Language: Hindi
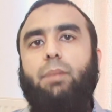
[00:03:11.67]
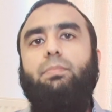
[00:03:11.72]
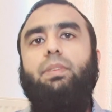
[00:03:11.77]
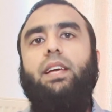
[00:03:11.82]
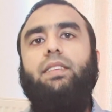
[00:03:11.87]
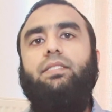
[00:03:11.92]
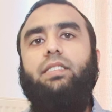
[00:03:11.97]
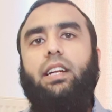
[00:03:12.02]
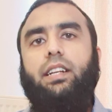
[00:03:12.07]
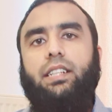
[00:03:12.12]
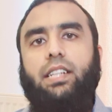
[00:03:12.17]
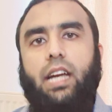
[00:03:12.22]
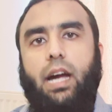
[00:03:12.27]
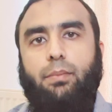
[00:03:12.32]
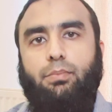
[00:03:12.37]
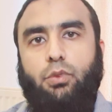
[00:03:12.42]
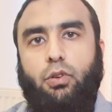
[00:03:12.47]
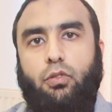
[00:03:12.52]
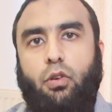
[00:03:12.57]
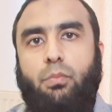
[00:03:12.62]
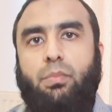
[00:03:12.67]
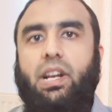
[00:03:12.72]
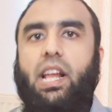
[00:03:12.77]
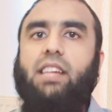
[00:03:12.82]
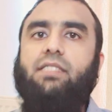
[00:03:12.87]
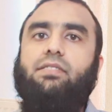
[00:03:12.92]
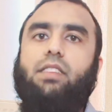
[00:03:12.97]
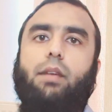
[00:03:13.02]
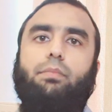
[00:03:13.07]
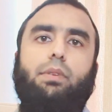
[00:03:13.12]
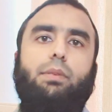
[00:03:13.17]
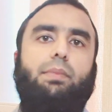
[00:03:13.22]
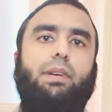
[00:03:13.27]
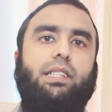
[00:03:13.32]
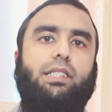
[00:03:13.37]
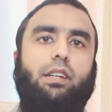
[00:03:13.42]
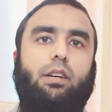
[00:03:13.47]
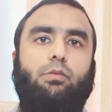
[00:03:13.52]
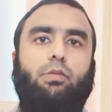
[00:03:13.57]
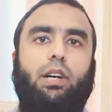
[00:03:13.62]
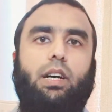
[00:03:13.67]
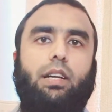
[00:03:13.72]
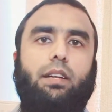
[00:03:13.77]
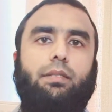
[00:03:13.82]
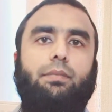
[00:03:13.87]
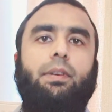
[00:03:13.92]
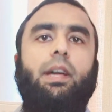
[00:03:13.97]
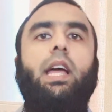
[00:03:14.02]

प्रेसिडेंट ने आपको वो मरासला भी भेजा हुआ है